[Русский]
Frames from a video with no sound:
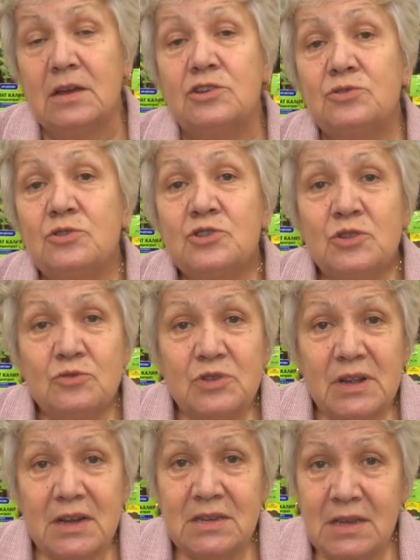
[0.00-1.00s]
Что же
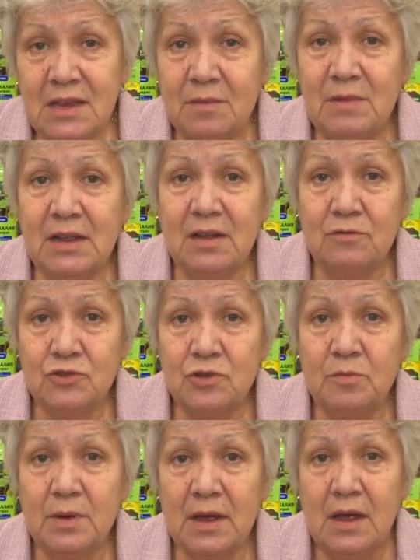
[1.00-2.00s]
нужно растениям для того,
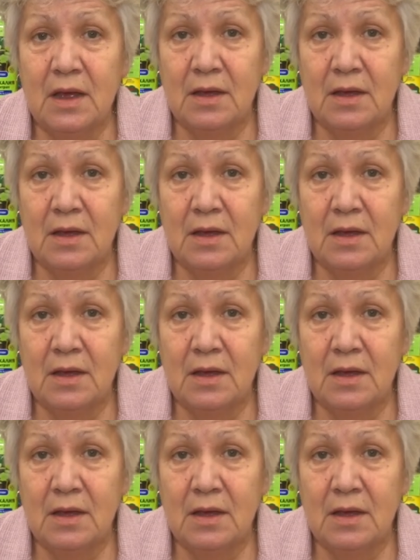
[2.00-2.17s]
чтобы